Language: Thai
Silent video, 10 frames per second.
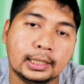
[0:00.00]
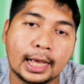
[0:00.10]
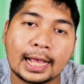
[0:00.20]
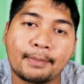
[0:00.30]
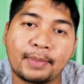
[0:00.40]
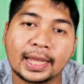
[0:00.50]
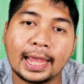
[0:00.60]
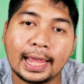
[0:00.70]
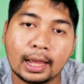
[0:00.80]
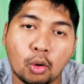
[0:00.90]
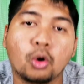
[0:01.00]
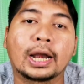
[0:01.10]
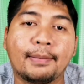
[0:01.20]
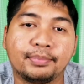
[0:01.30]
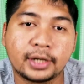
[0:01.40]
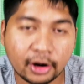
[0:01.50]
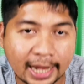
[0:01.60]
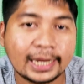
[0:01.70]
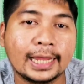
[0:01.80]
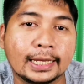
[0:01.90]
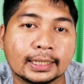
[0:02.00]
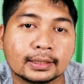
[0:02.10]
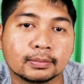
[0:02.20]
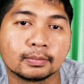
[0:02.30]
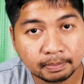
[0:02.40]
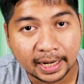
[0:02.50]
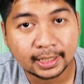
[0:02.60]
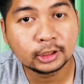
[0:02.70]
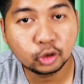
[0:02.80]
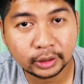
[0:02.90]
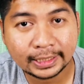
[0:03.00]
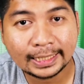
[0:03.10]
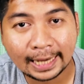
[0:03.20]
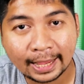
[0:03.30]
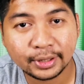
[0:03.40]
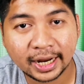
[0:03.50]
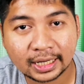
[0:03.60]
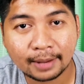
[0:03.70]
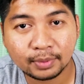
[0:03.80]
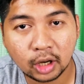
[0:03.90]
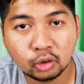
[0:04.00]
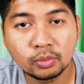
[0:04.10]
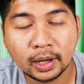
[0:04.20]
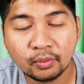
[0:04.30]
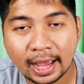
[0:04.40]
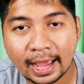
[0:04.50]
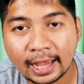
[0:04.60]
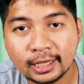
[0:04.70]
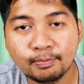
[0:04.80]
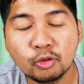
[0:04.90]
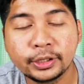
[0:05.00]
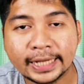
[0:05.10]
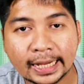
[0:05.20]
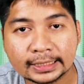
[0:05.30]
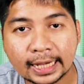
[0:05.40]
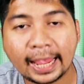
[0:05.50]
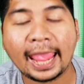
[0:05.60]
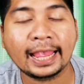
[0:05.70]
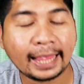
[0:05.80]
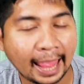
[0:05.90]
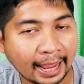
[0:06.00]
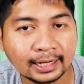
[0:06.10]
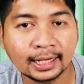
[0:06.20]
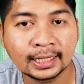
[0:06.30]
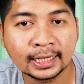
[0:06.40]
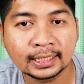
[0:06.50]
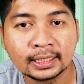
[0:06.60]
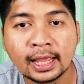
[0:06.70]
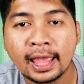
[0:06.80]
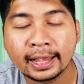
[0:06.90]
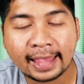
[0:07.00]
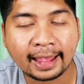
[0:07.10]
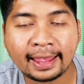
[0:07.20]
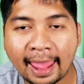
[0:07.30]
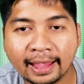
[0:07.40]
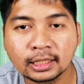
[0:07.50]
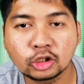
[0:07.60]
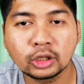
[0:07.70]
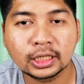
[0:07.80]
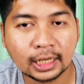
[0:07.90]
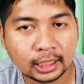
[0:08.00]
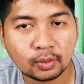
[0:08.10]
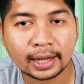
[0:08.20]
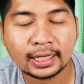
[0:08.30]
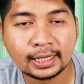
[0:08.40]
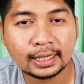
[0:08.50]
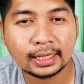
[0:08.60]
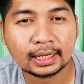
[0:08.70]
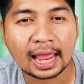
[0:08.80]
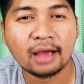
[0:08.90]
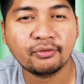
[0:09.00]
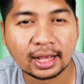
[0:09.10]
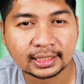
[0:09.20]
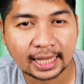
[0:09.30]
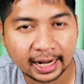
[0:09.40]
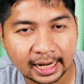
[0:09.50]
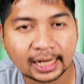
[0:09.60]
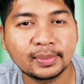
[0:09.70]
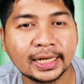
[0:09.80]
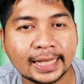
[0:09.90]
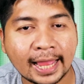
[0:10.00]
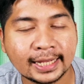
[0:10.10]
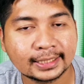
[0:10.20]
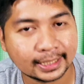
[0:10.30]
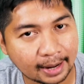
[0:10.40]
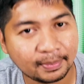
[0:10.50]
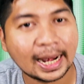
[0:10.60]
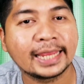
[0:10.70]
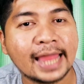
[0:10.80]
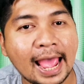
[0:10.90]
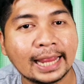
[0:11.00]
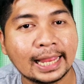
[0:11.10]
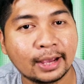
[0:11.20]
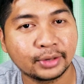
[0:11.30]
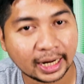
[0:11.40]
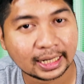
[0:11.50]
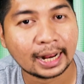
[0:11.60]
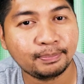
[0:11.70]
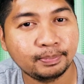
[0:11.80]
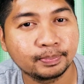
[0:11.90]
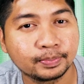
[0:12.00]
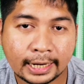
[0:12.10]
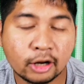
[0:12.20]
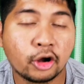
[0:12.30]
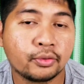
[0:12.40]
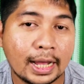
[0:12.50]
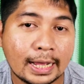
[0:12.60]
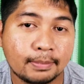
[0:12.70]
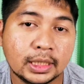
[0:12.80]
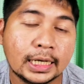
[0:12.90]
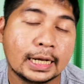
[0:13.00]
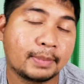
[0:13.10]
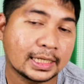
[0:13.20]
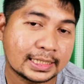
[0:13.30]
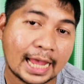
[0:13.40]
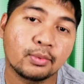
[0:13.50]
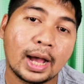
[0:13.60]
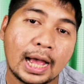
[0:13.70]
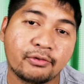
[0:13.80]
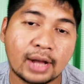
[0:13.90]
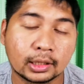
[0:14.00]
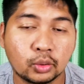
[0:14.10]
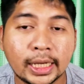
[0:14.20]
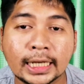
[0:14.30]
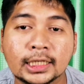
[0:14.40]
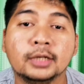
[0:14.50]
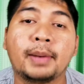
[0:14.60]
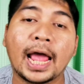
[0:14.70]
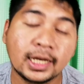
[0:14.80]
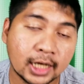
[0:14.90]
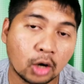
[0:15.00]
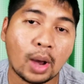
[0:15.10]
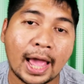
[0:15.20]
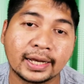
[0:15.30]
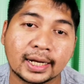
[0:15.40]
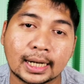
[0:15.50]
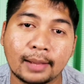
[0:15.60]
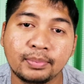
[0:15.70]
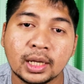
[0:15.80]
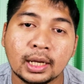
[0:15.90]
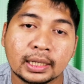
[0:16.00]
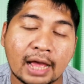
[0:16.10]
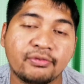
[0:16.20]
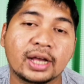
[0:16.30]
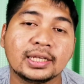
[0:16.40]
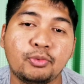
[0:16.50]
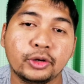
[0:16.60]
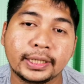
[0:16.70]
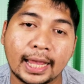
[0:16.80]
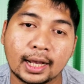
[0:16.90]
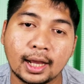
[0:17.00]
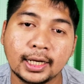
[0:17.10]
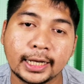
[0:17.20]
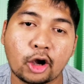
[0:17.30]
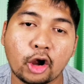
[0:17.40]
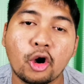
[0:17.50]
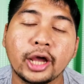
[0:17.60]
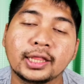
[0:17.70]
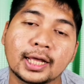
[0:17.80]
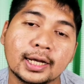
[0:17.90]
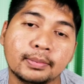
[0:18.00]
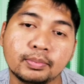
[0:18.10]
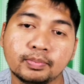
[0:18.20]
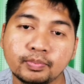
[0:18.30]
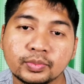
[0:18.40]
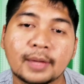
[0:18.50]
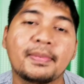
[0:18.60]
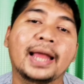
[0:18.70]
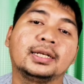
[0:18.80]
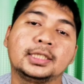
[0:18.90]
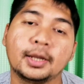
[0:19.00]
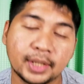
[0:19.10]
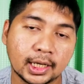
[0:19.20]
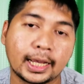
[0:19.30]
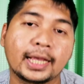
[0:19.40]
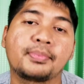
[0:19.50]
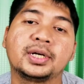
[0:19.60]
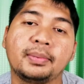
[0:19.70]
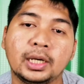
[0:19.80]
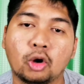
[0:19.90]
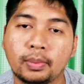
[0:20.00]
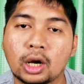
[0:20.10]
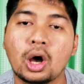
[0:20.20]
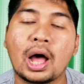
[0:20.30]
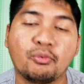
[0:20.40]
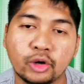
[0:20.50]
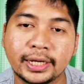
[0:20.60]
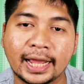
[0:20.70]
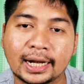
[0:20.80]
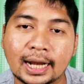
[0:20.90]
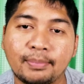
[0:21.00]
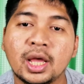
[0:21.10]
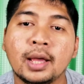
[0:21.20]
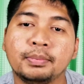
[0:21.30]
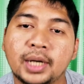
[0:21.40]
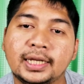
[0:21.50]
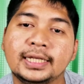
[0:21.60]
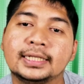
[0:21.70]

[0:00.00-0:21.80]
เหลือกลับไปแค่หกลำเท่านั้นเองมาถึงจุดนี้แล้วนะครับก็ดูเหมือนว่าญี่ปุ่นเนี่ยจะแข่งแกร่งเหลือเกินแข่งแกร่งจนเกินกว่าที่ทางฝั่งสหรัฐอเมริกาเนี่ยจะทำอะไรได้แล้วนะครับแน่นอนว่าเมื่อมั่นใจว่าฝั่งตัวเองถือไพ่เหนือกว่านะครับทางฝั่งญี่ปุ่นเนี่ยก็เลยค่อยๆเติมน้ำมันเชื้อเพลิงให้กับเครื่องบินรบแล้วก็อาวุธนะครับเพื่อ